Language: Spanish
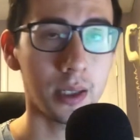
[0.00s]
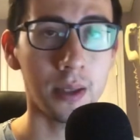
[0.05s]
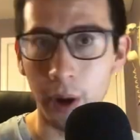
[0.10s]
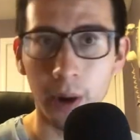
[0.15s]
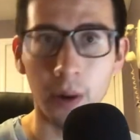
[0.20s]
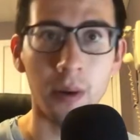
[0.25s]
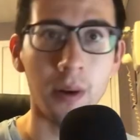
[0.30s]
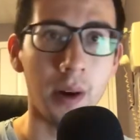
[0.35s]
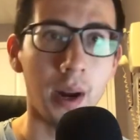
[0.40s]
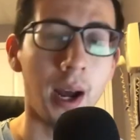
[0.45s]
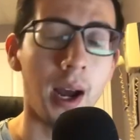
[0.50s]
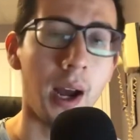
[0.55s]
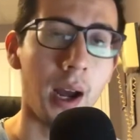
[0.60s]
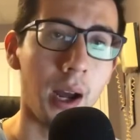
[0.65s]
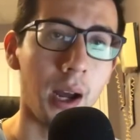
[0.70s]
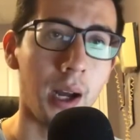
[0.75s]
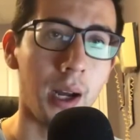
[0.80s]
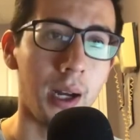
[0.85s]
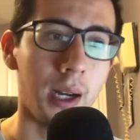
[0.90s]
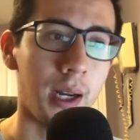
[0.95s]
fueron
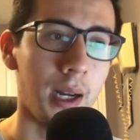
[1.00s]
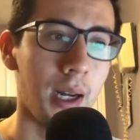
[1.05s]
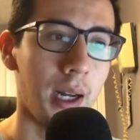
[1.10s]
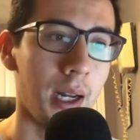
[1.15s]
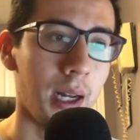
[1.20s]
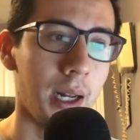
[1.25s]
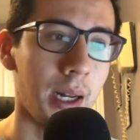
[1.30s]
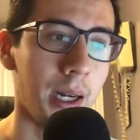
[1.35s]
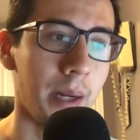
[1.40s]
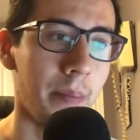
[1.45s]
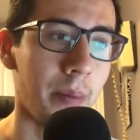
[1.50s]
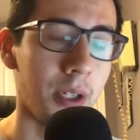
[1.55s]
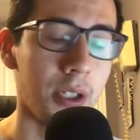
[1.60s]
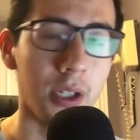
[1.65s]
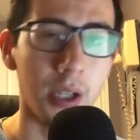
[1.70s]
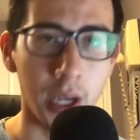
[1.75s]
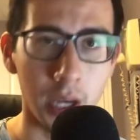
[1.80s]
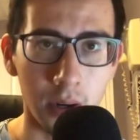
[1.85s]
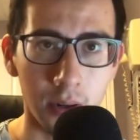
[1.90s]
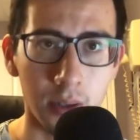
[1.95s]
a,
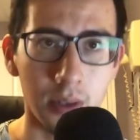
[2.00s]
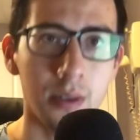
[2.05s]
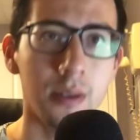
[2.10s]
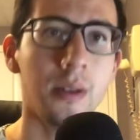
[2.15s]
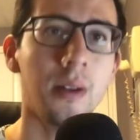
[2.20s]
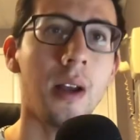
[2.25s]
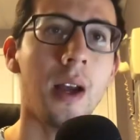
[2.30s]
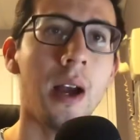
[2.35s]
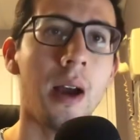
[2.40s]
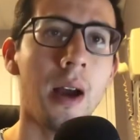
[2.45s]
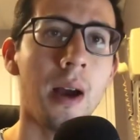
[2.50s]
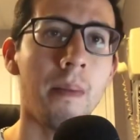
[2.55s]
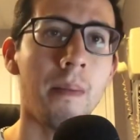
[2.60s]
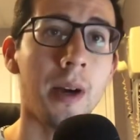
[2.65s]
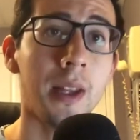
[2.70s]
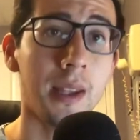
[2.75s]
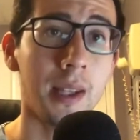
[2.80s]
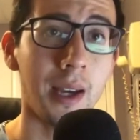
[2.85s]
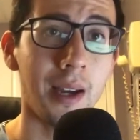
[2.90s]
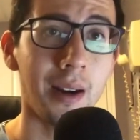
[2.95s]
persiguieron a
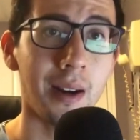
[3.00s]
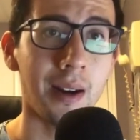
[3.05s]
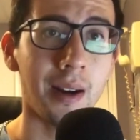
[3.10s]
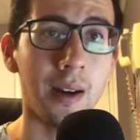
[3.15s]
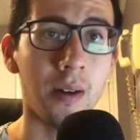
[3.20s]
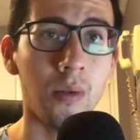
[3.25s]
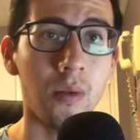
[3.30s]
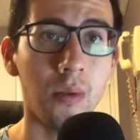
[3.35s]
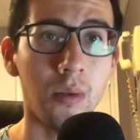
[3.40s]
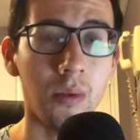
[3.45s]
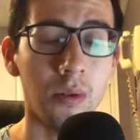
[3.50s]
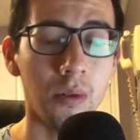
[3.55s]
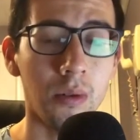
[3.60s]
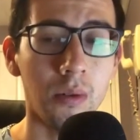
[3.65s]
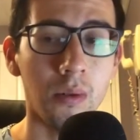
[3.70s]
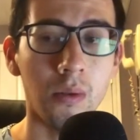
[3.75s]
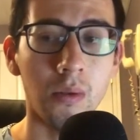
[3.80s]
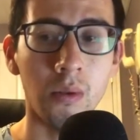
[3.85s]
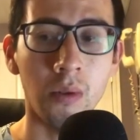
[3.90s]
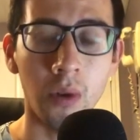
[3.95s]
matar a un,
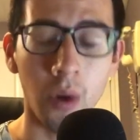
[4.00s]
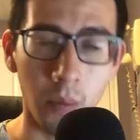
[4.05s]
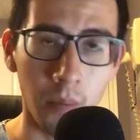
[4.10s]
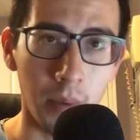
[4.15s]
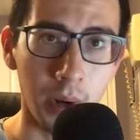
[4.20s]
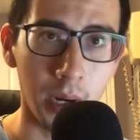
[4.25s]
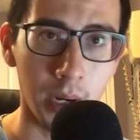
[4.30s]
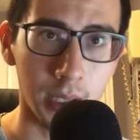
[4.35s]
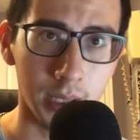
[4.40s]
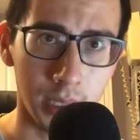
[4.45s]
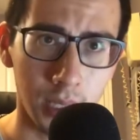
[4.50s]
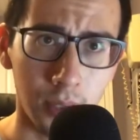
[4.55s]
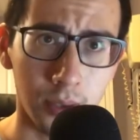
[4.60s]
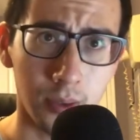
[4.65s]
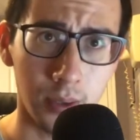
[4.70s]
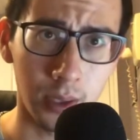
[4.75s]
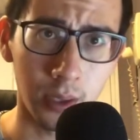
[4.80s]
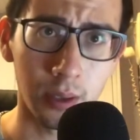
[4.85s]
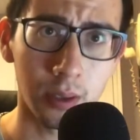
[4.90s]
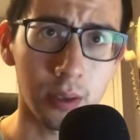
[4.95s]
un hombre en Estados
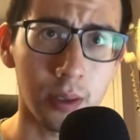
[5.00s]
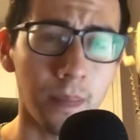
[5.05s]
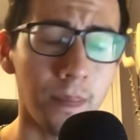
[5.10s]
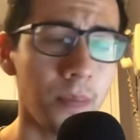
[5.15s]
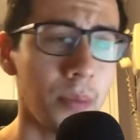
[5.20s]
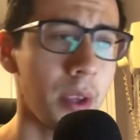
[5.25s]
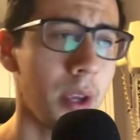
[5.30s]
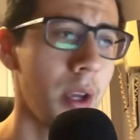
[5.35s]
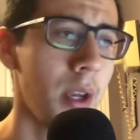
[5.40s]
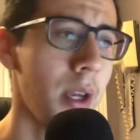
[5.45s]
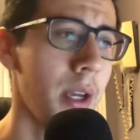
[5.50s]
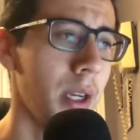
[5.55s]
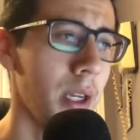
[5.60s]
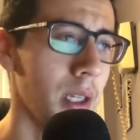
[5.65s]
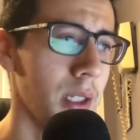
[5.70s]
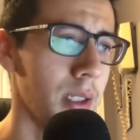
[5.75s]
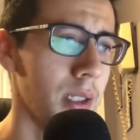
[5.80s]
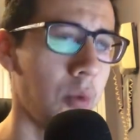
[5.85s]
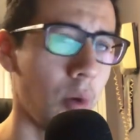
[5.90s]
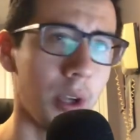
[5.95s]
Unidos.
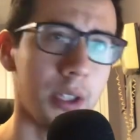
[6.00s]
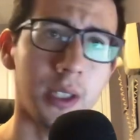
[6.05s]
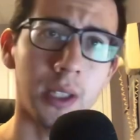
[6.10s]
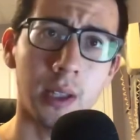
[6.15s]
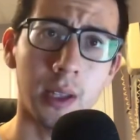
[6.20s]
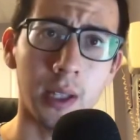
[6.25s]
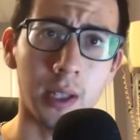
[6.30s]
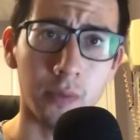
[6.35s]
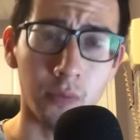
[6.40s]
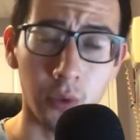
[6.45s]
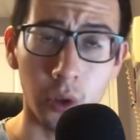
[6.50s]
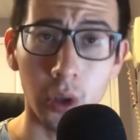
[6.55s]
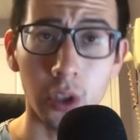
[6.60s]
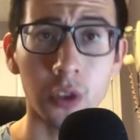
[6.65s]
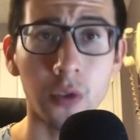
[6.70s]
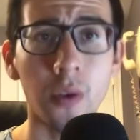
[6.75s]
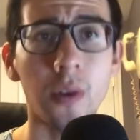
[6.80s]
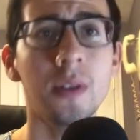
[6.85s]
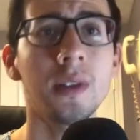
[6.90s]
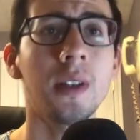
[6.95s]
Es, fue todos
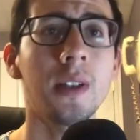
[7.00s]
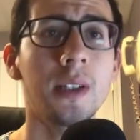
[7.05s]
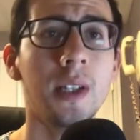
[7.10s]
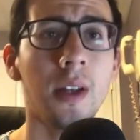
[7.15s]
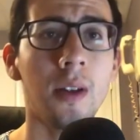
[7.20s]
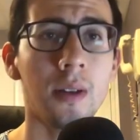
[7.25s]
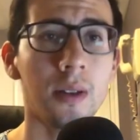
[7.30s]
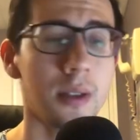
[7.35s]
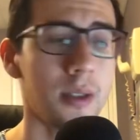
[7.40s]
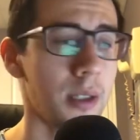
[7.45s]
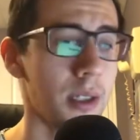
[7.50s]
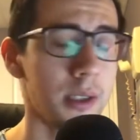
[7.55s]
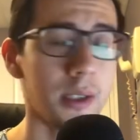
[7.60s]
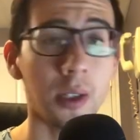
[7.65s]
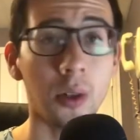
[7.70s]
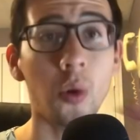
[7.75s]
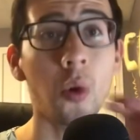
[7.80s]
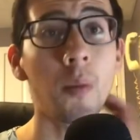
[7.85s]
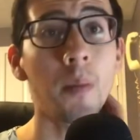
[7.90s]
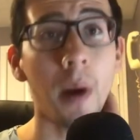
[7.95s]
fueron sentenciados este,
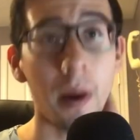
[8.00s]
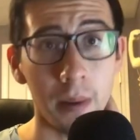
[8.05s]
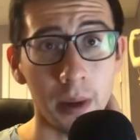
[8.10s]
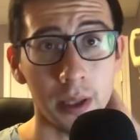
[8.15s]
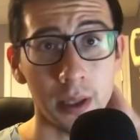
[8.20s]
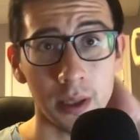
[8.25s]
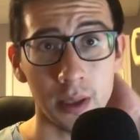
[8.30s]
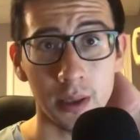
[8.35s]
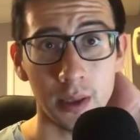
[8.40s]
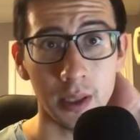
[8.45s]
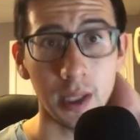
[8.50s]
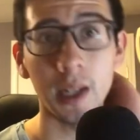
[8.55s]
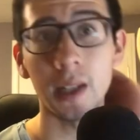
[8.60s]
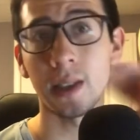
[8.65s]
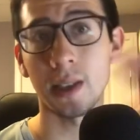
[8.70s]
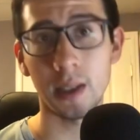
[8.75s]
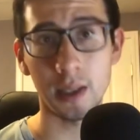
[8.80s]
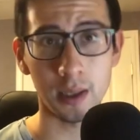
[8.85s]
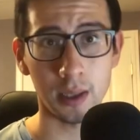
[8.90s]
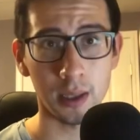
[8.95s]
culpables
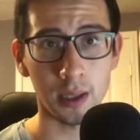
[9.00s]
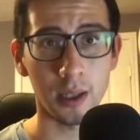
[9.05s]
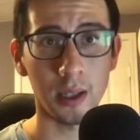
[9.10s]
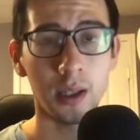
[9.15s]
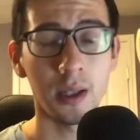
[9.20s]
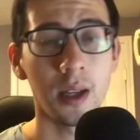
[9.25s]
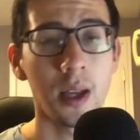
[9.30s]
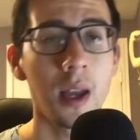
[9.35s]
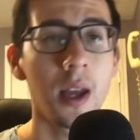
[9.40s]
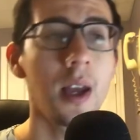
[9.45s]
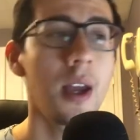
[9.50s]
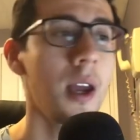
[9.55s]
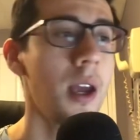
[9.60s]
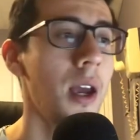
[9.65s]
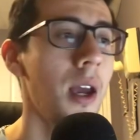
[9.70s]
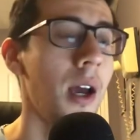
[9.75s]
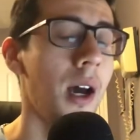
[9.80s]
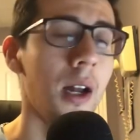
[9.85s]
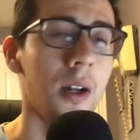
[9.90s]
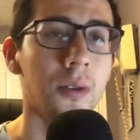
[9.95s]
gracias a,
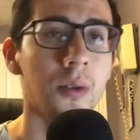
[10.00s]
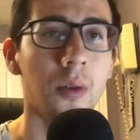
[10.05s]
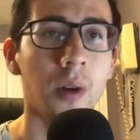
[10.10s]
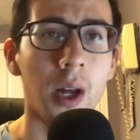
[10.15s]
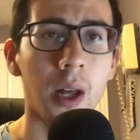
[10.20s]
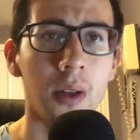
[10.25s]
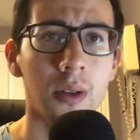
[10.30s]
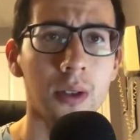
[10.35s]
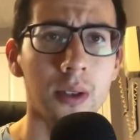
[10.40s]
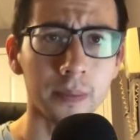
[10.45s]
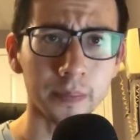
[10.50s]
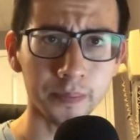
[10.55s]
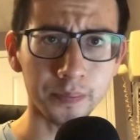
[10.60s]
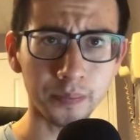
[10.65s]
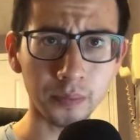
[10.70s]
los jurados